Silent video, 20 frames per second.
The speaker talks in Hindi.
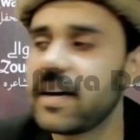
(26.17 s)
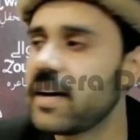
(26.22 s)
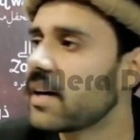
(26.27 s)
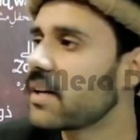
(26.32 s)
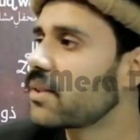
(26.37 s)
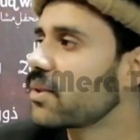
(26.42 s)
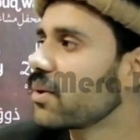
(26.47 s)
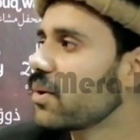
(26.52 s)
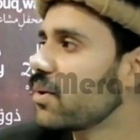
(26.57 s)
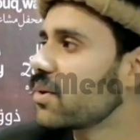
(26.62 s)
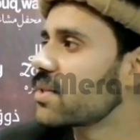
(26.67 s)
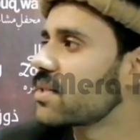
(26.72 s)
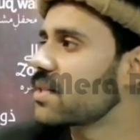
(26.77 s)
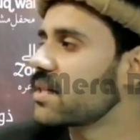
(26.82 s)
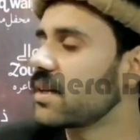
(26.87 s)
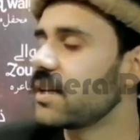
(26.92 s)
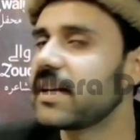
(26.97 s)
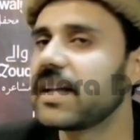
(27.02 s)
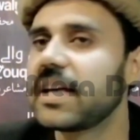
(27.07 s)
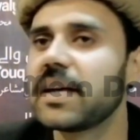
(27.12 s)
एक तो
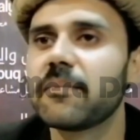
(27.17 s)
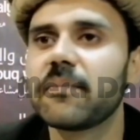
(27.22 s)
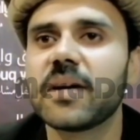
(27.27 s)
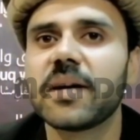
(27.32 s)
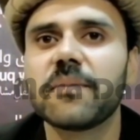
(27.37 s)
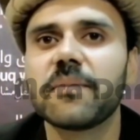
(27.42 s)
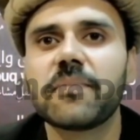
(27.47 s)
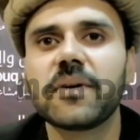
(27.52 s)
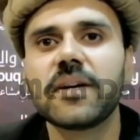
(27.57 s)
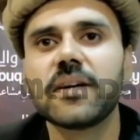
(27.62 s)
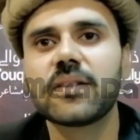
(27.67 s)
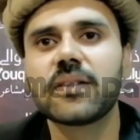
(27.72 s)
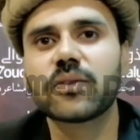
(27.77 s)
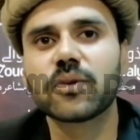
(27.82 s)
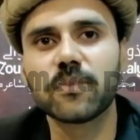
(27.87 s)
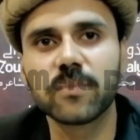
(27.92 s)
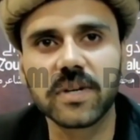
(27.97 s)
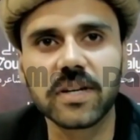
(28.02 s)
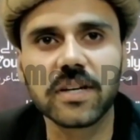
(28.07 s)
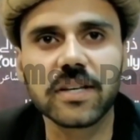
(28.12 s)
सीने में भी
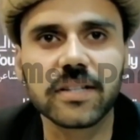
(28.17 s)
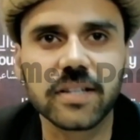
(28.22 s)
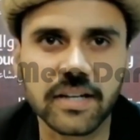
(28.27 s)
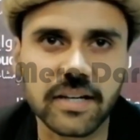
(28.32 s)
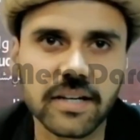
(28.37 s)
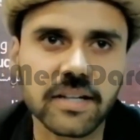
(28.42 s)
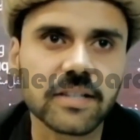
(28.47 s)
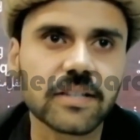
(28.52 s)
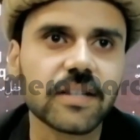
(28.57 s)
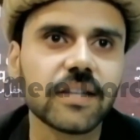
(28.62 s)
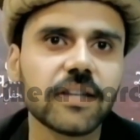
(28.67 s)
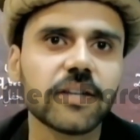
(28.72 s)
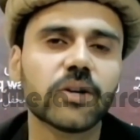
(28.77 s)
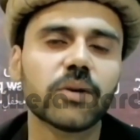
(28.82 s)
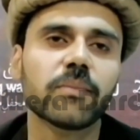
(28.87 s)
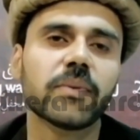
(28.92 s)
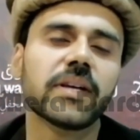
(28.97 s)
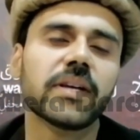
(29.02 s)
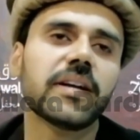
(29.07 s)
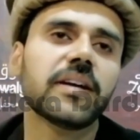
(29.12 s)
तुम ही धड़कती हो
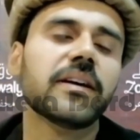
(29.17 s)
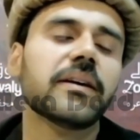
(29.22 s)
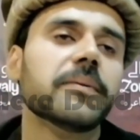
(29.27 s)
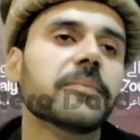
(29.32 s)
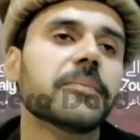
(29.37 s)
मेरे